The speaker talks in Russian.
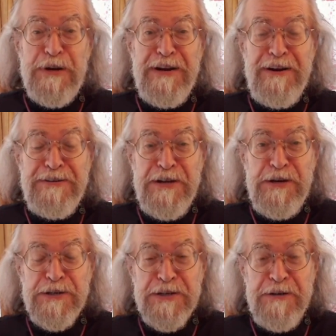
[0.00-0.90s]

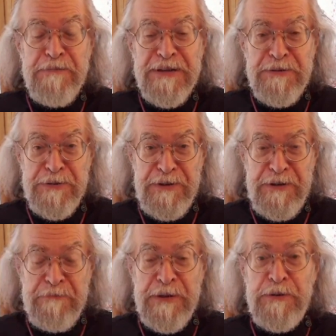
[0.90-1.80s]
Палеолитические
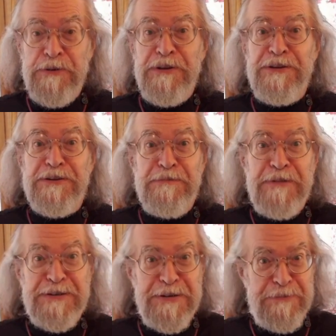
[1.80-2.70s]
Мадонны. Мадонна – это же
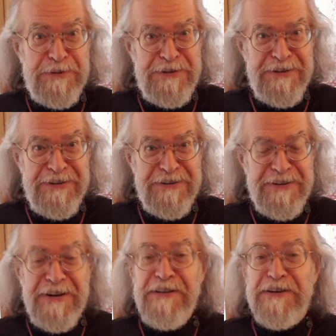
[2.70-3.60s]
Матерь Божия.
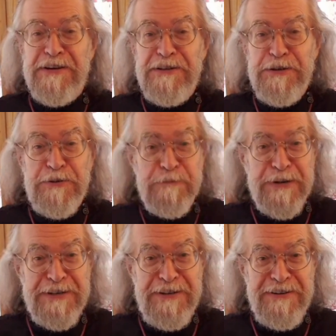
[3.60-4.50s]
Так это что,
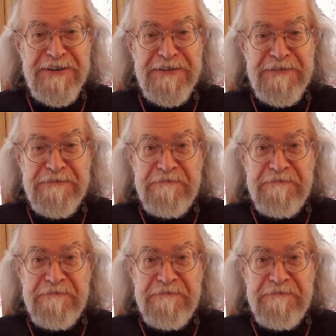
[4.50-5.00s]
богиня?